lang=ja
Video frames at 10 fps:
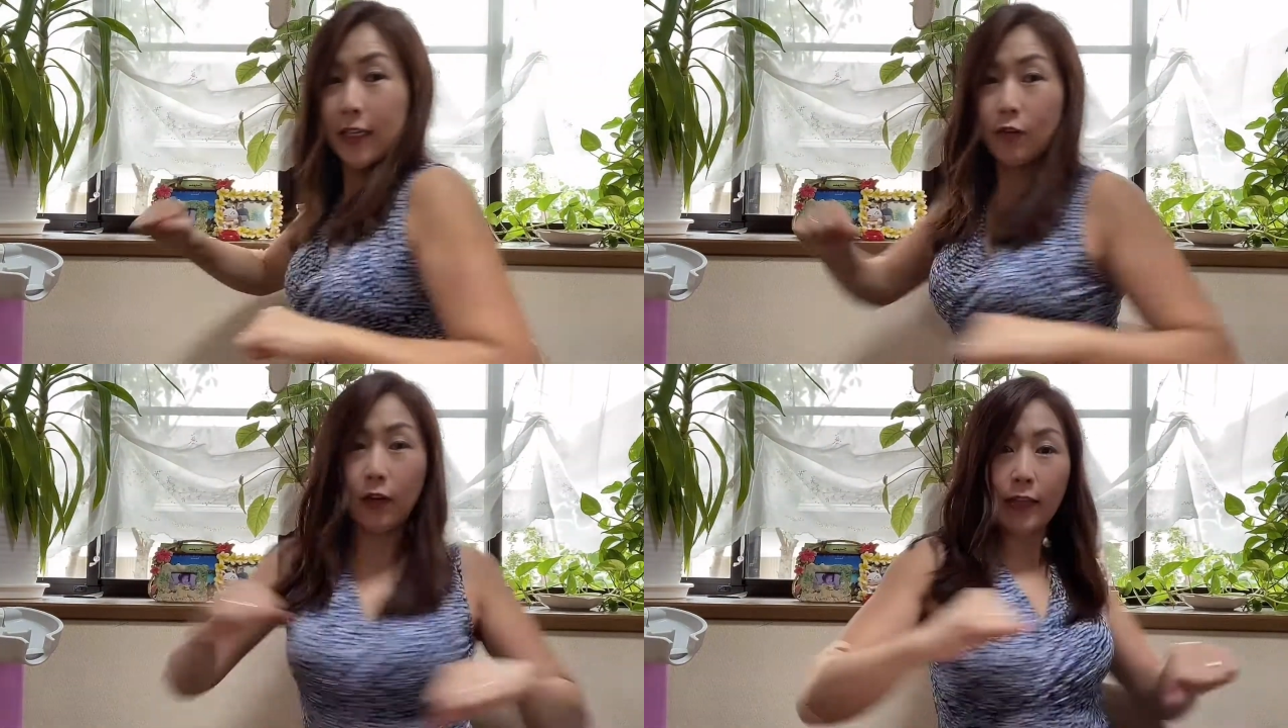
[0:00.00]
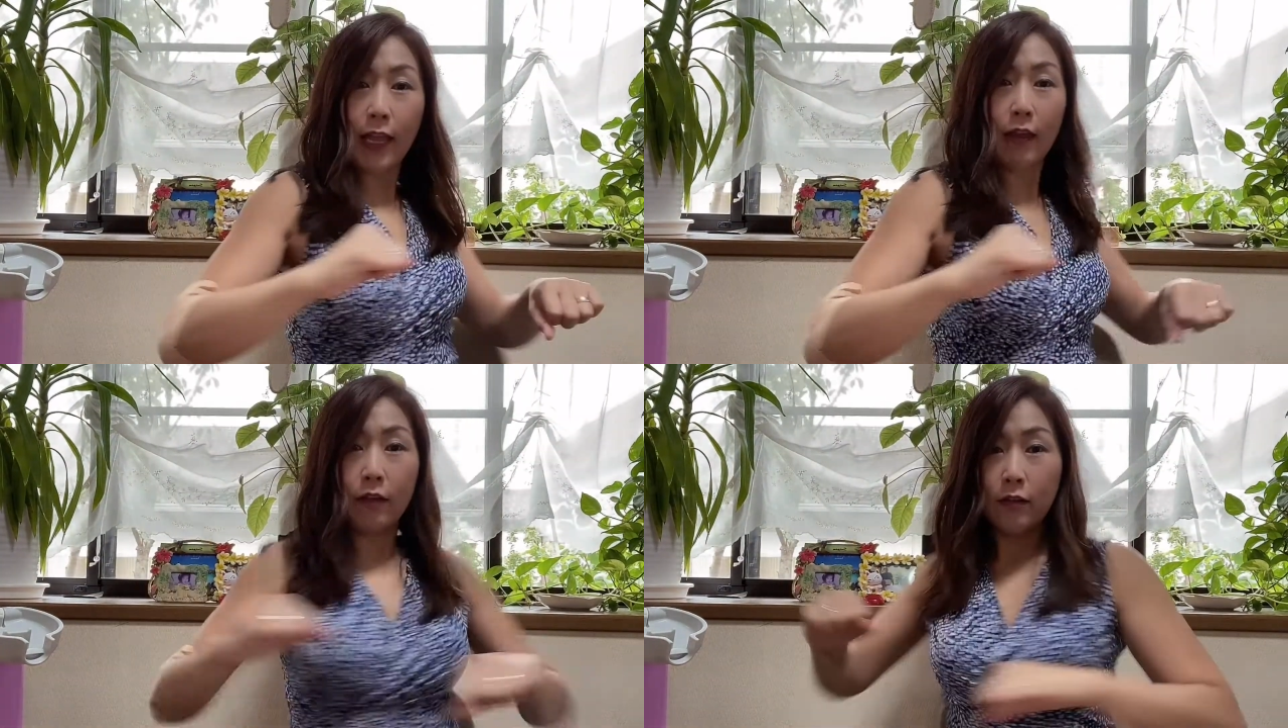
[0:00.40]
こうやっ
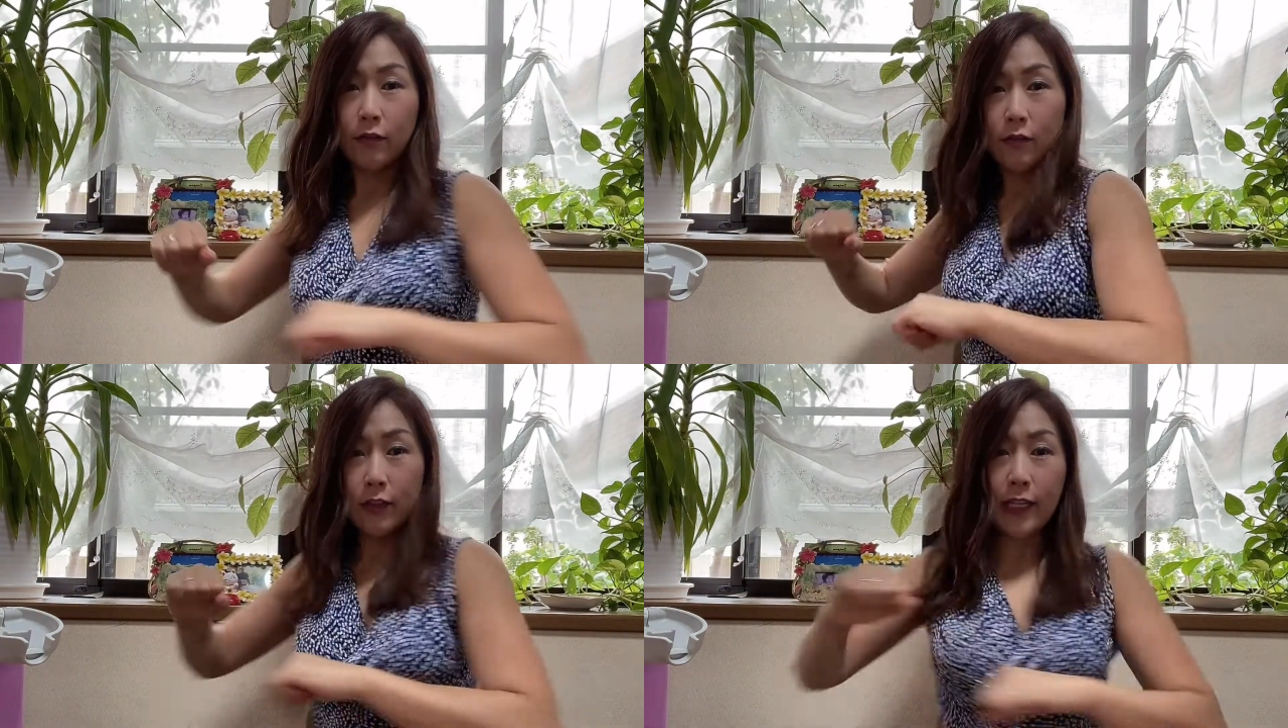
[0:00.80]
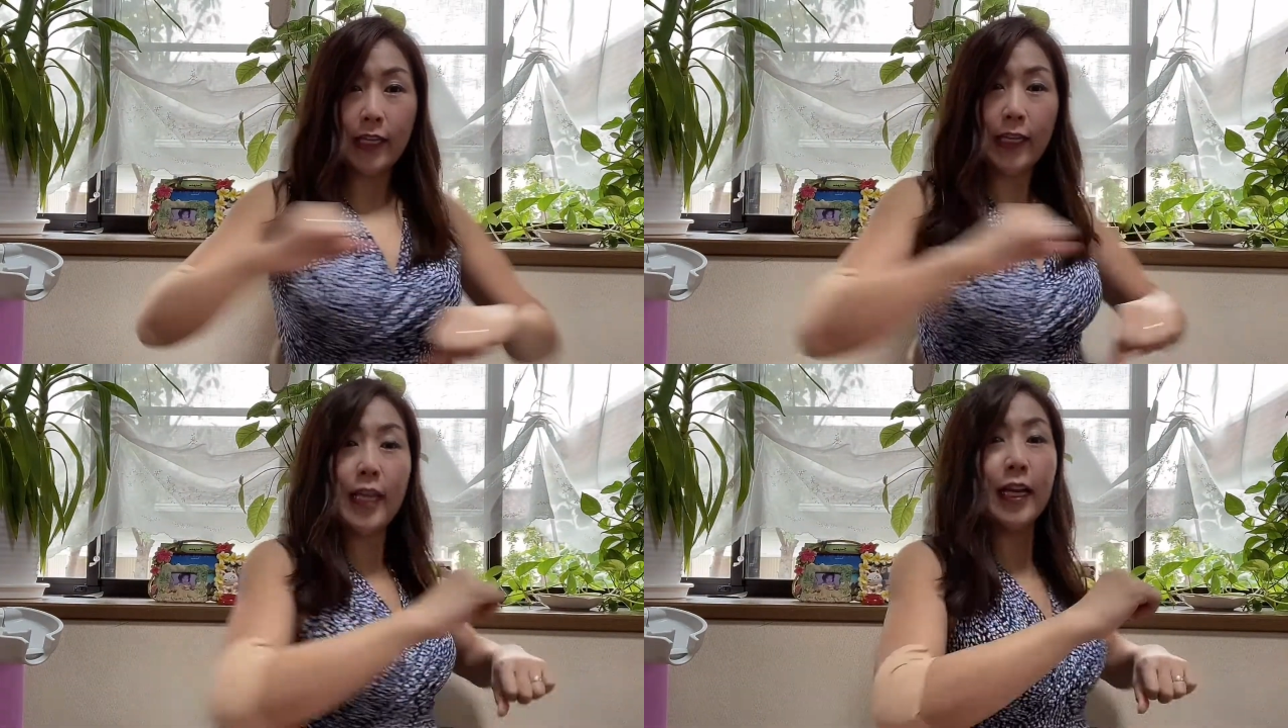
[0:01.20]
て、こうやって
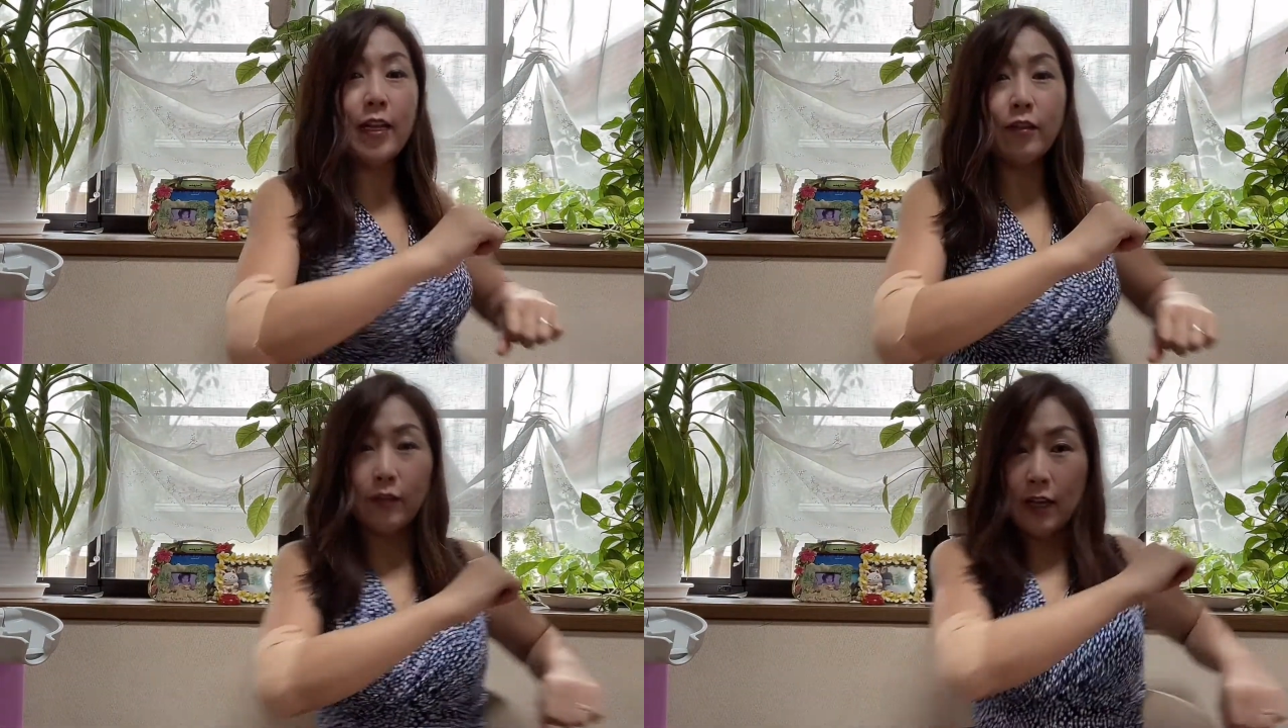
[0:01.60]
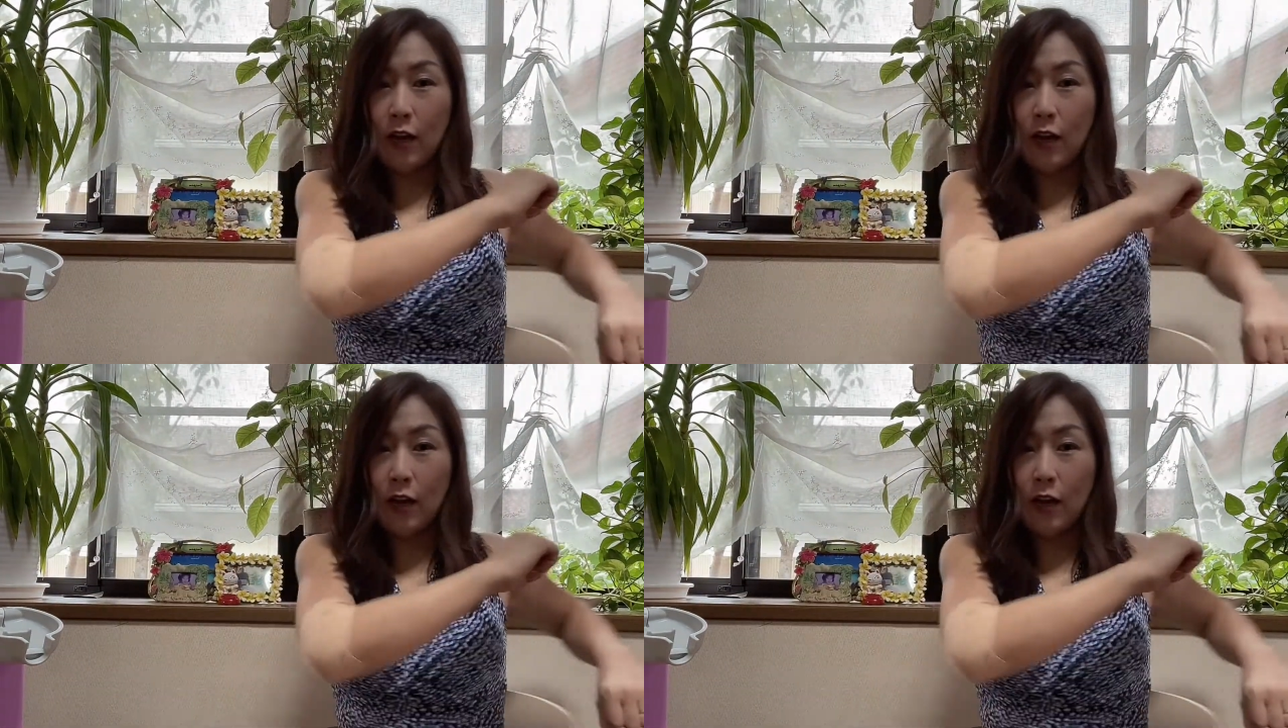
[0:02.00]
ひねられるのね。あ、